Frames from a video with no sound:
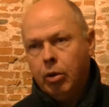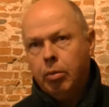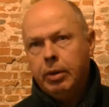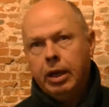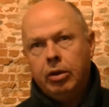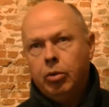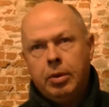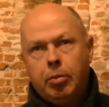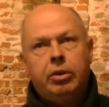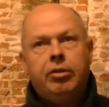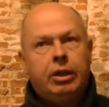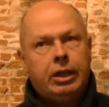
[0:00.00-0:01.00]
come
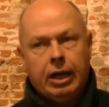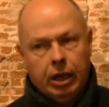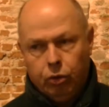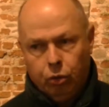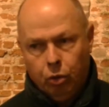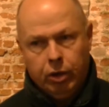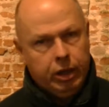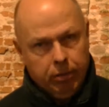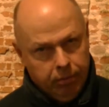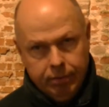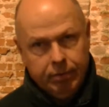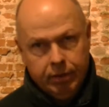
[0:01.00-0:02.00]
dobbiamo diventare attori
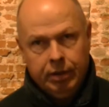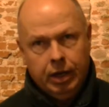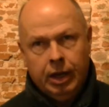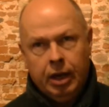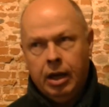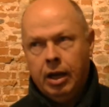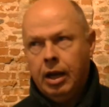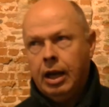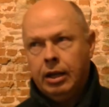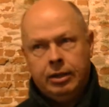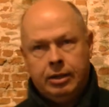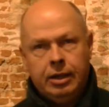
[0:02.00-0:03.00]
eh, eh,
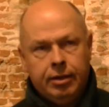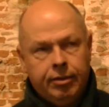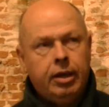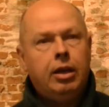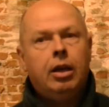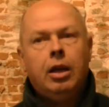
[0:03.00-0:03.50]
attivi